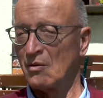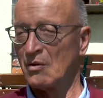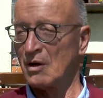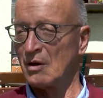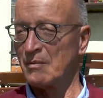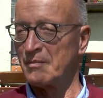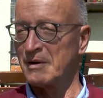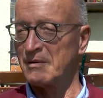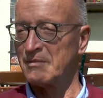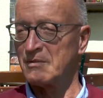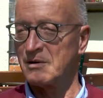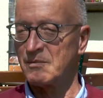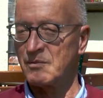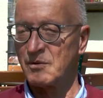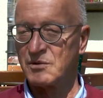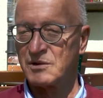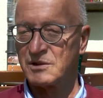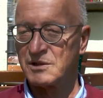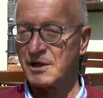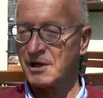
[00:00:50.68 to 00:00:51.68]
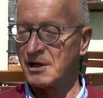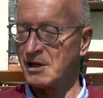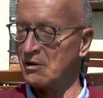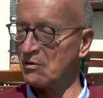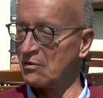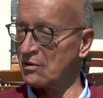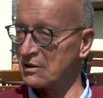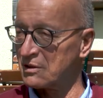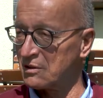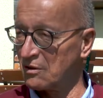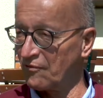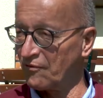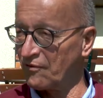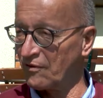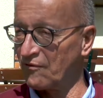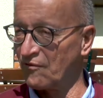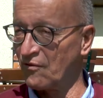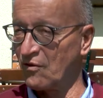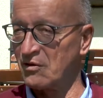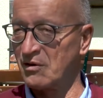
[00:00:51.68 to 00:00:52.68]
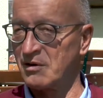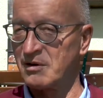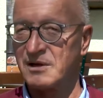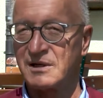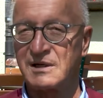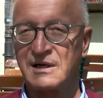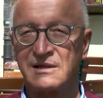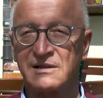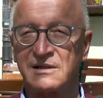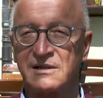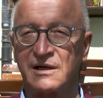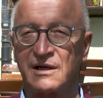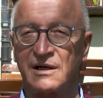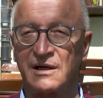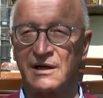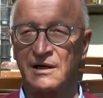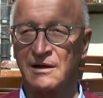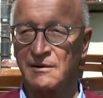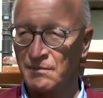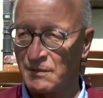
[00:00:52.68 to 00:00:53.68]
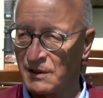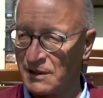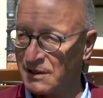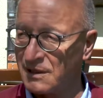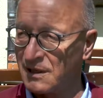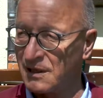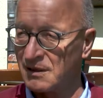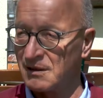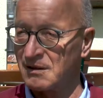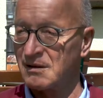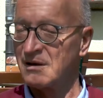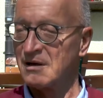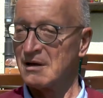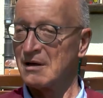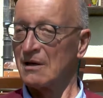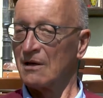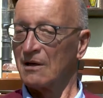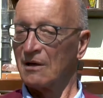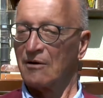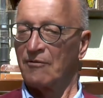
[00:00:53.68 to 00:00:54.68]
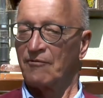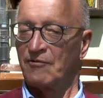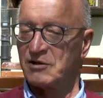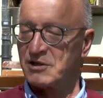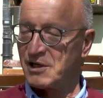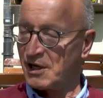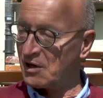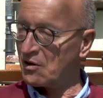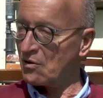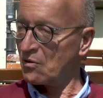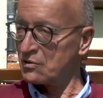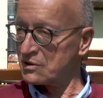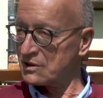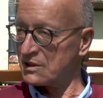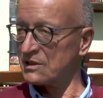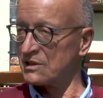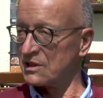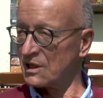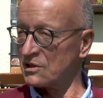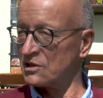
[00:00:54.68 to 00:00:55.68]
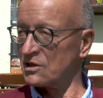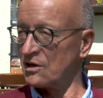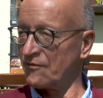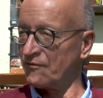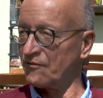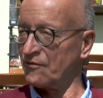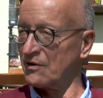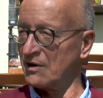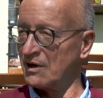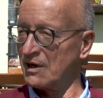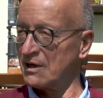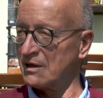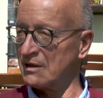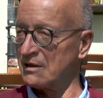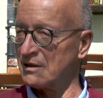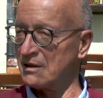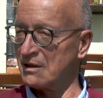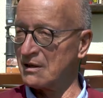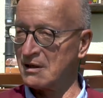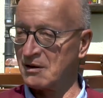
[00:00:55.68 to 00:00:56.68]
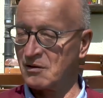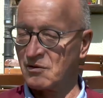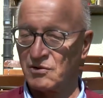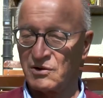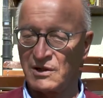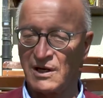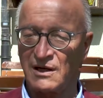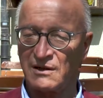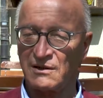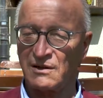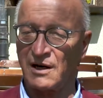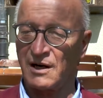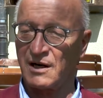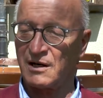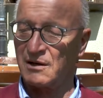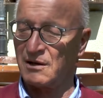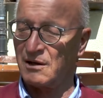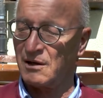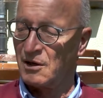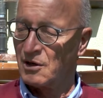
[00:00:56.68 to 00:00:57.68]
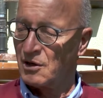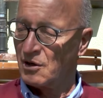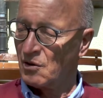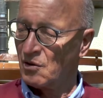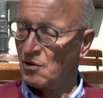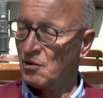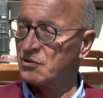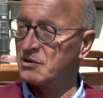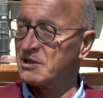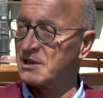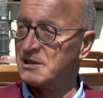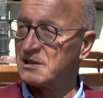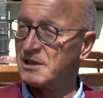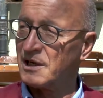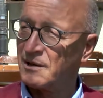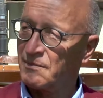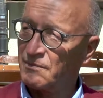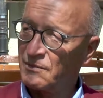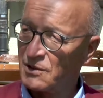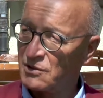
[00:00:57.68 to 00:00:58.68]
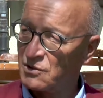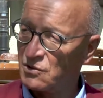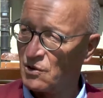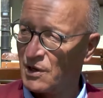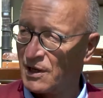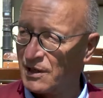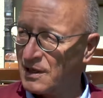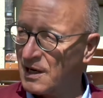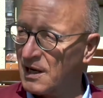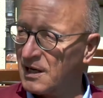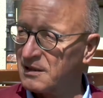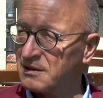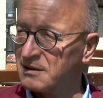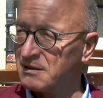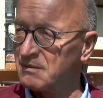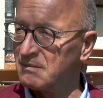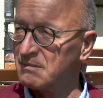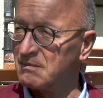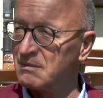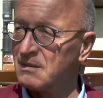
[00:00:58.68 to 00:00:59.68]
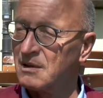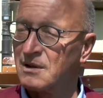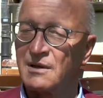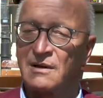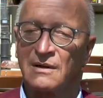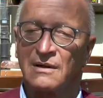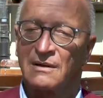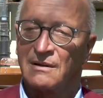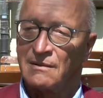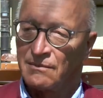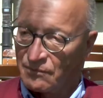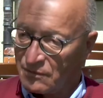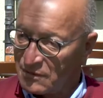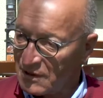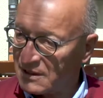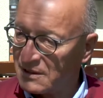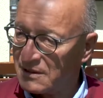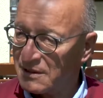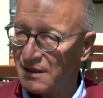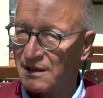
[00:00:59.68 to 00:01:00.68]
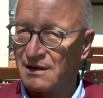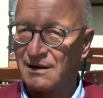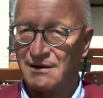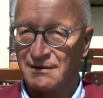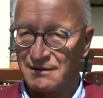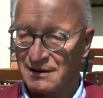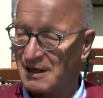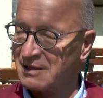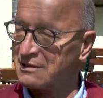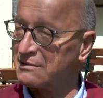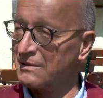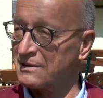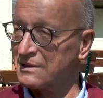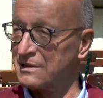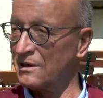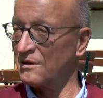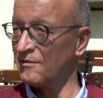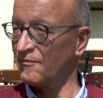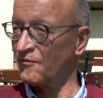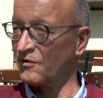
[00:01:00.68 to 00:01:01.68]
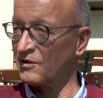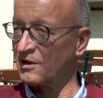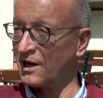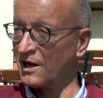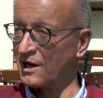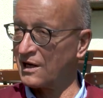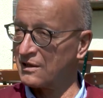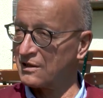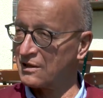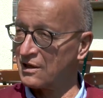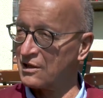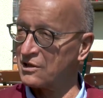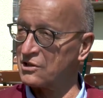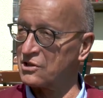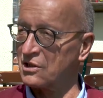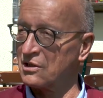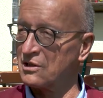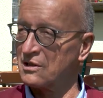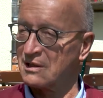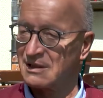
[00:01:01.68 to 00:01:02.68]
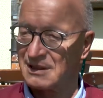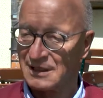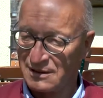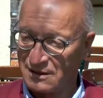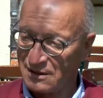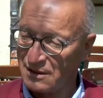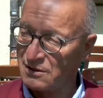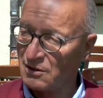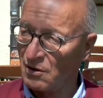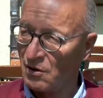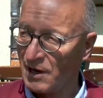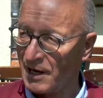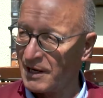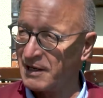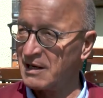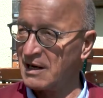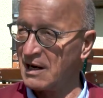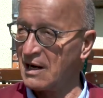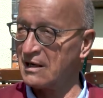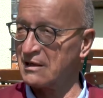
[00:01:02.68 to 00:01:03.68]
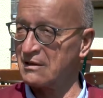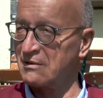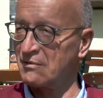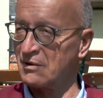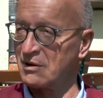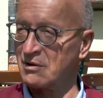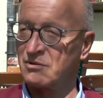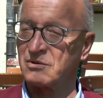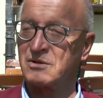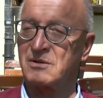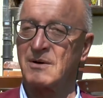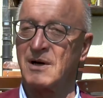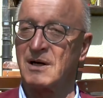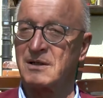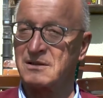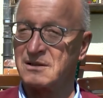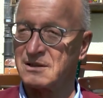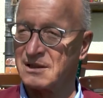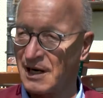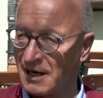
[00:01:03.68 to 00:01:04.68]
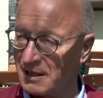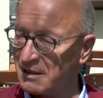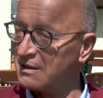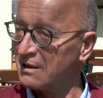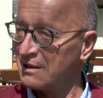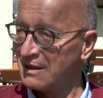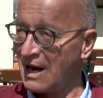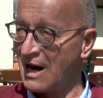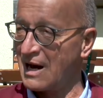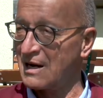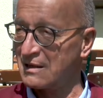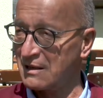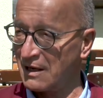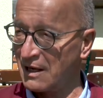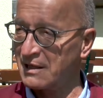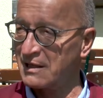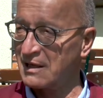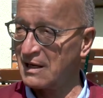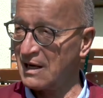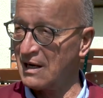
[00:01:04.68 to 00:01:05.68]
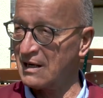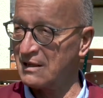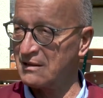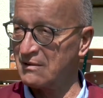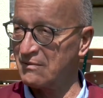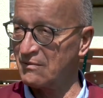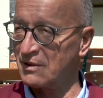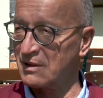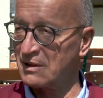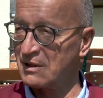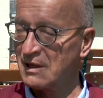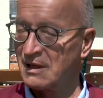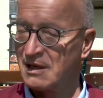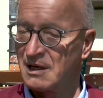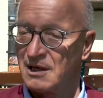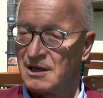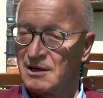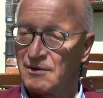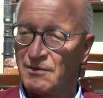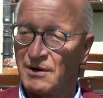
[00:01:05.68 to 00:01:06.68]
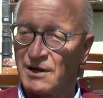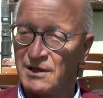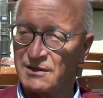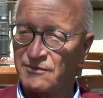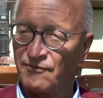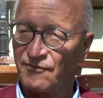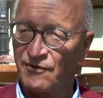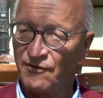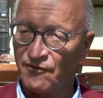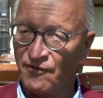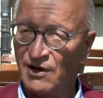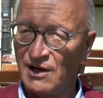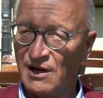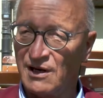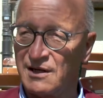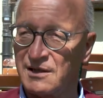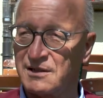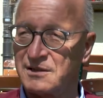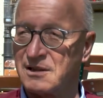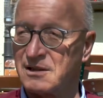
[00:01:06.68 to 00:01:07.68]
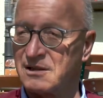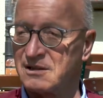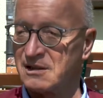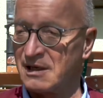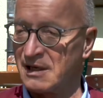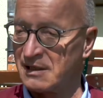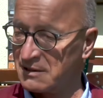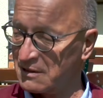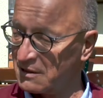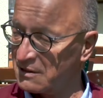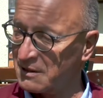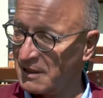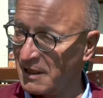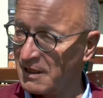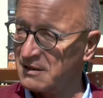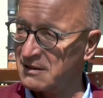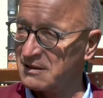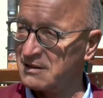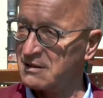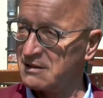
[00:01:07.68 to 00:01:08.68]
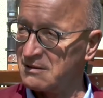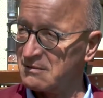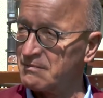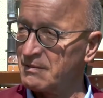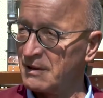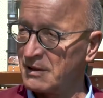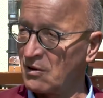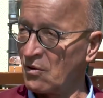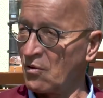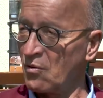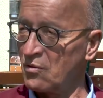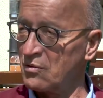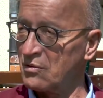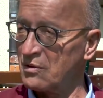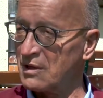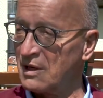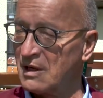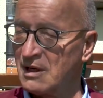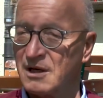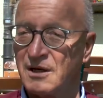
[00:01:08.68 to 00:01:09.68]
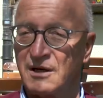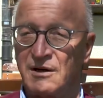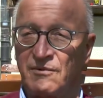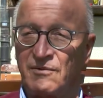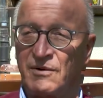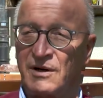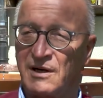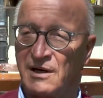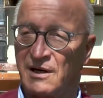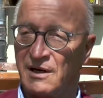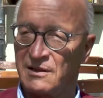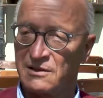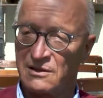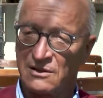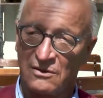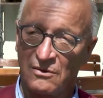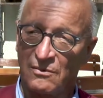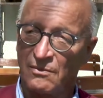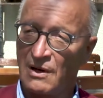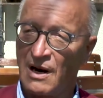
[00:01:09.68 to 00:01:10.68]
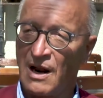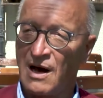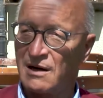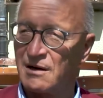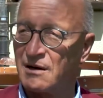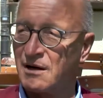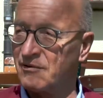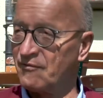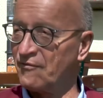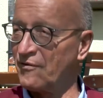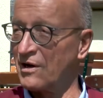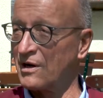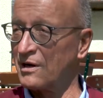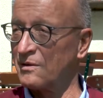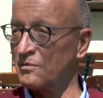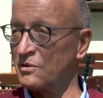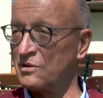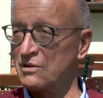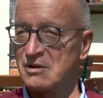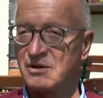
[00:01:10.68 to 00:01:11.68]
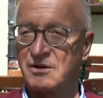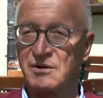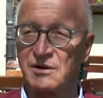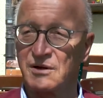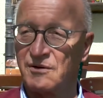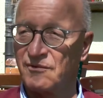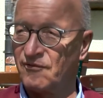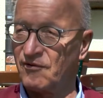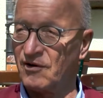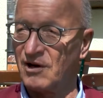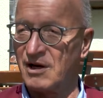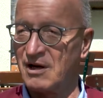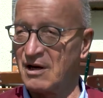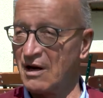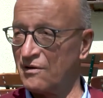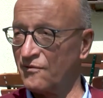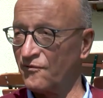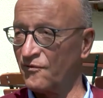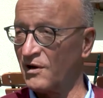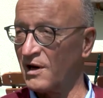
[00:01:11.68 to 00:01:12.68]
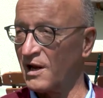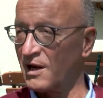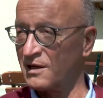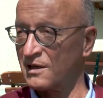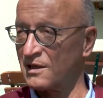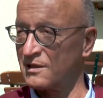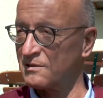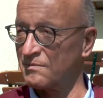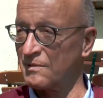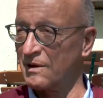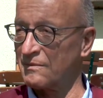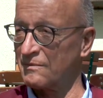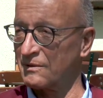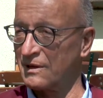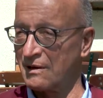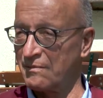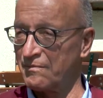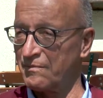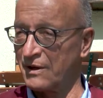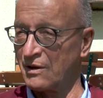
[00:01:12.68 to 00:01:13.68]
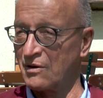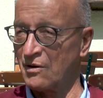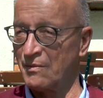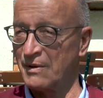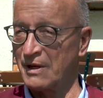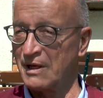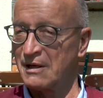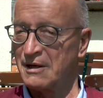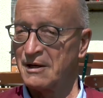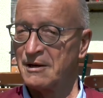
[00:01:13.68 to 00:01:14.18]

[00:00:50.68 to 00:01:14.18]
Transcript: und haben eben die Bundesregierung jetzt aufgefordert, dass sie mit den Versicherungsgesellschaften in äh, Kontakt treten und diese eben dazu anhalten, dass sie das, was den Verträgen drinsteht, dass das auch eingehalten wird und zwar zeitnah eingehalten wird, weil für viele ist es existenzbedrohend, wenn ich jetzt zum Klagen anfangen muss und dann in vier Jahren vielleicht erst mein Geld bekomme.